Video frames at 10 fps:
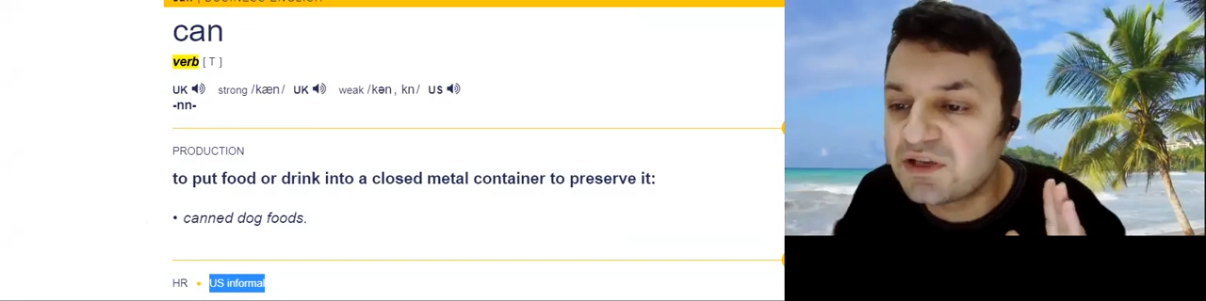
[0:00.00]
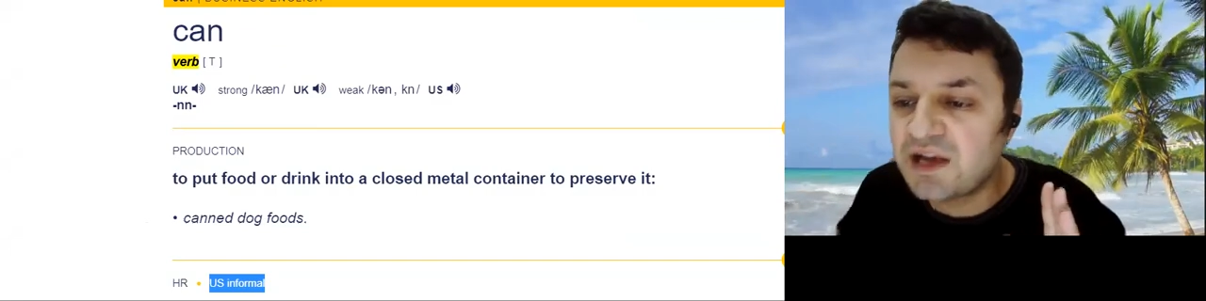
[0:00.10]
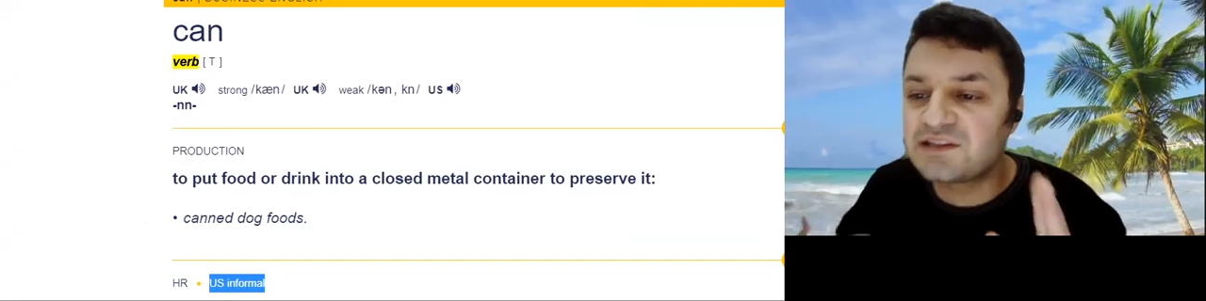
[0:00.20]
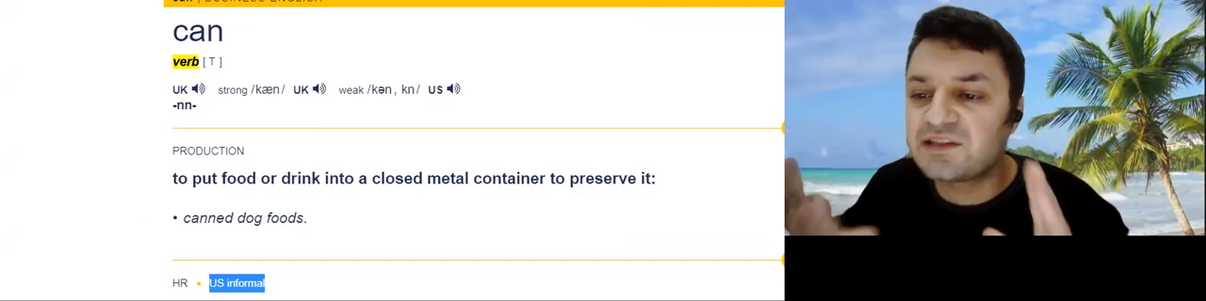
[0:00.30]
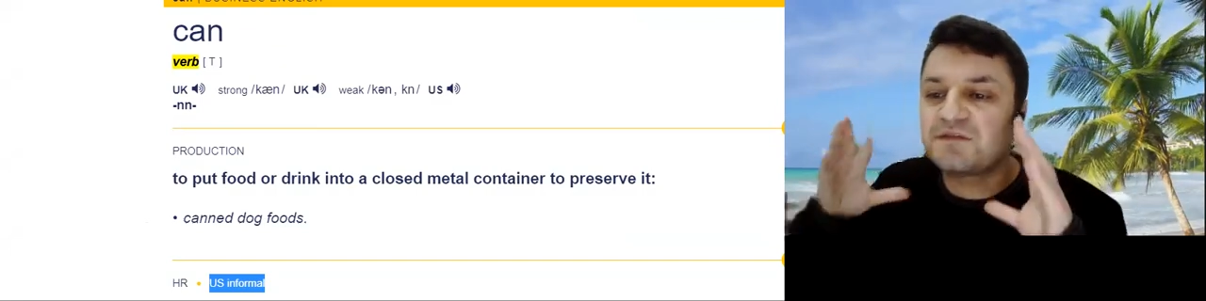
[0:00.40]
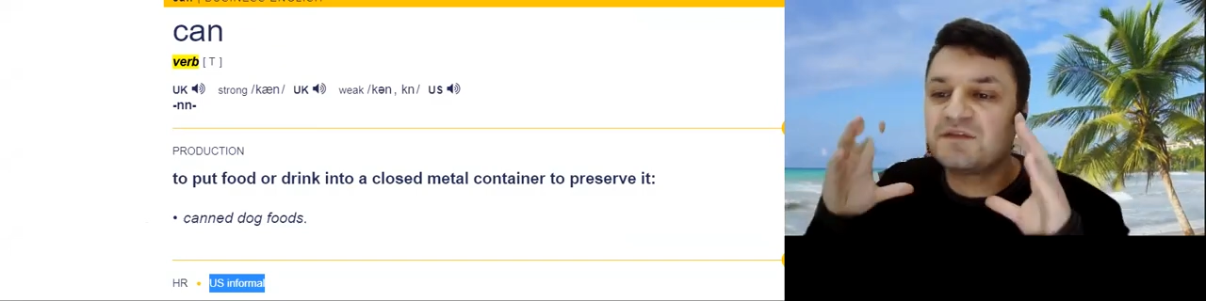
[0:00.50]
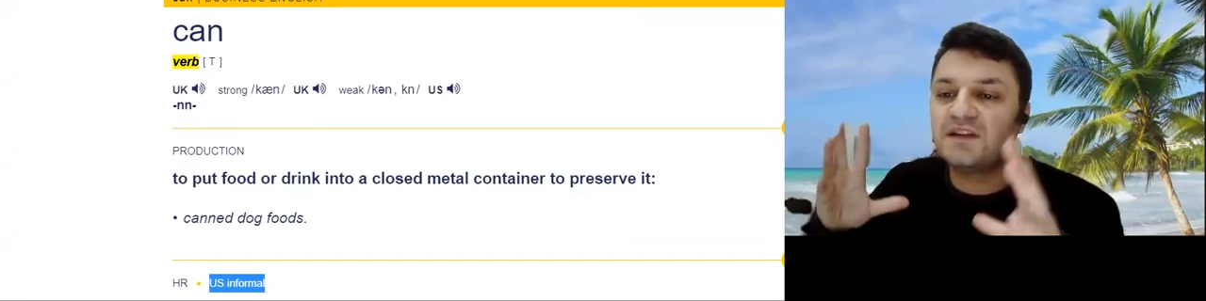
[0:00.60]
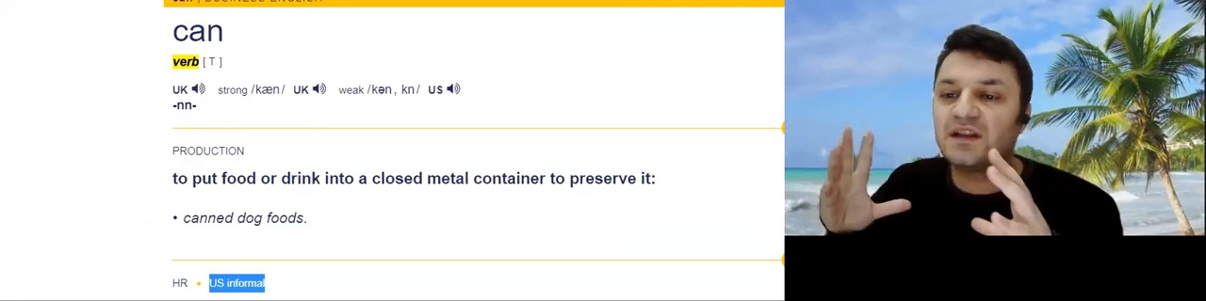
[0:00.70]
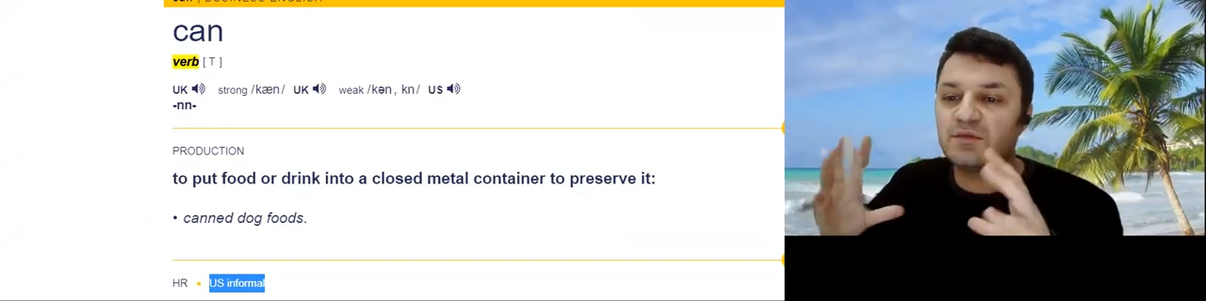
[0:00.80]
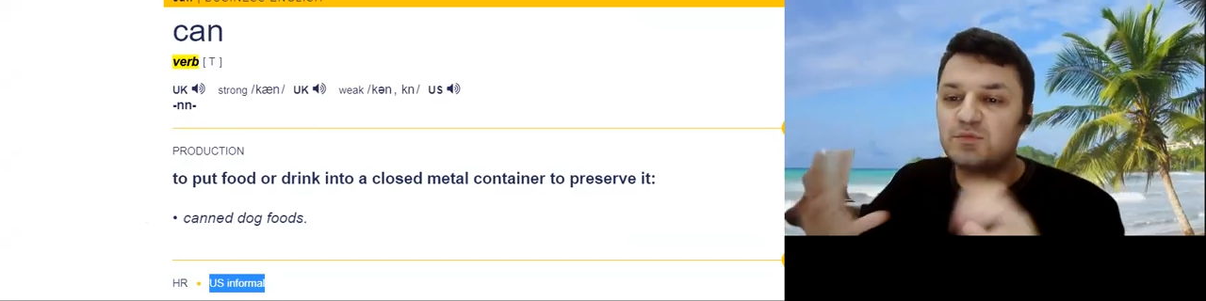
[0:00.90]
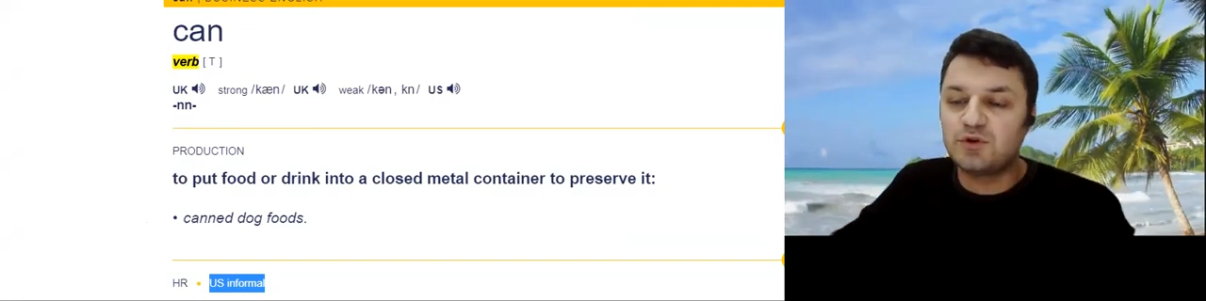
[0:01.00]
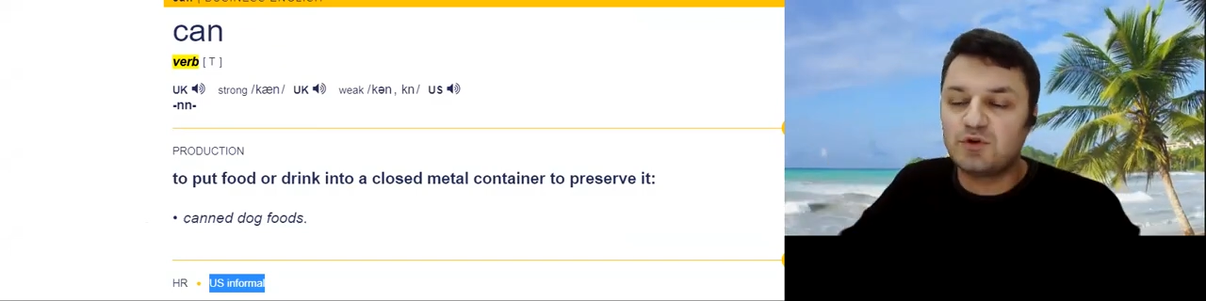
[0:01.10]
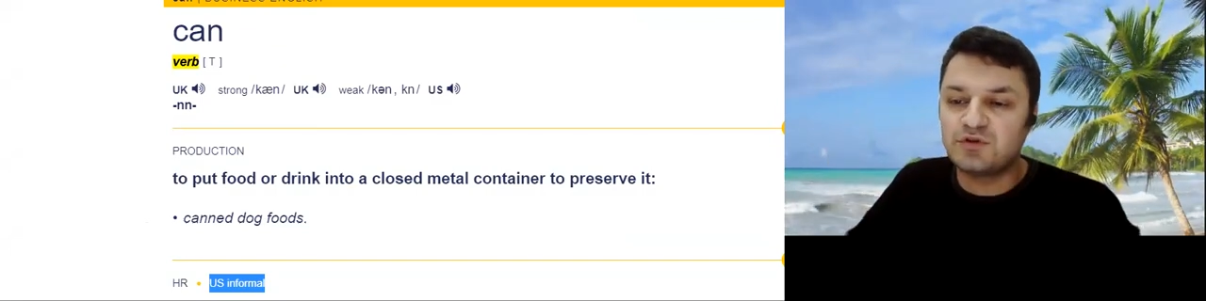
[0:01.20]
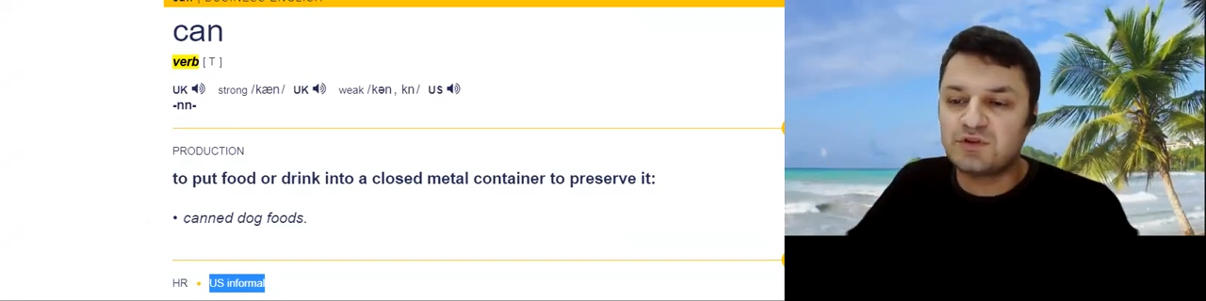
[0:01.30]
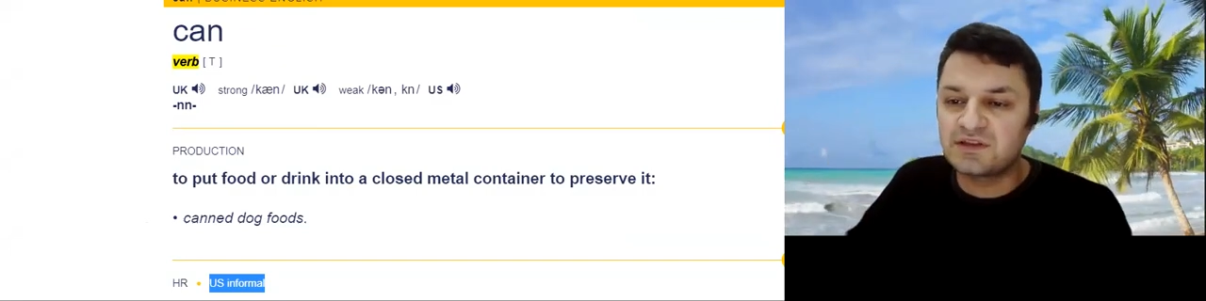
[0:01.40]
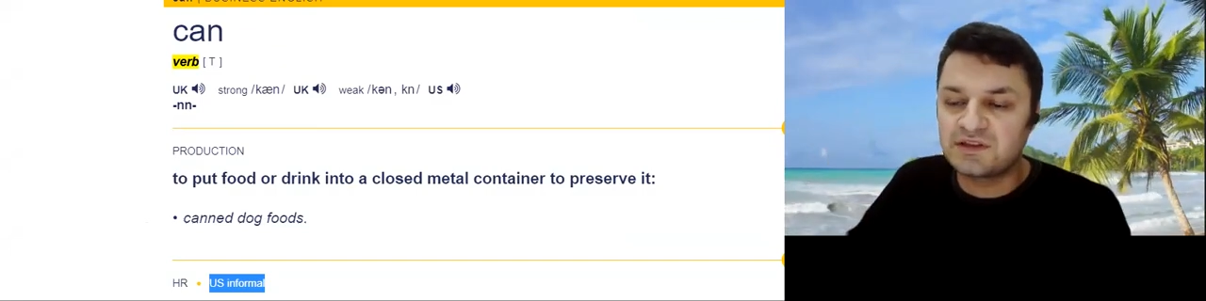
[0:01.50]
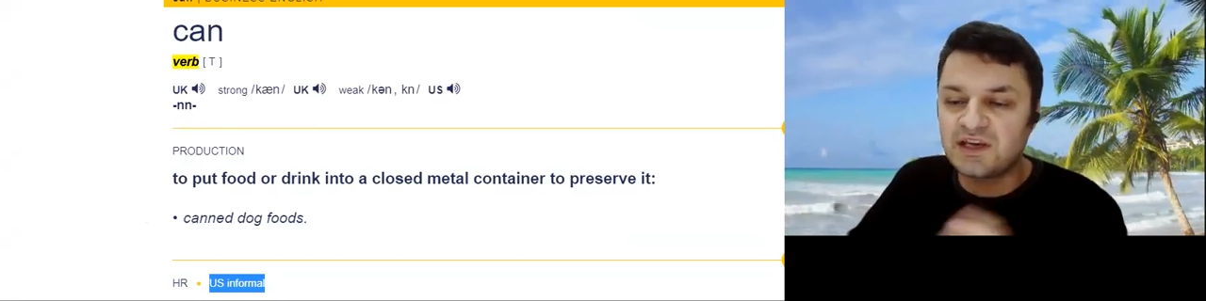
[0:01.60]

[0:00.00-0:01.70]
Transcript: gerçek fiil anlamını göreceğiz.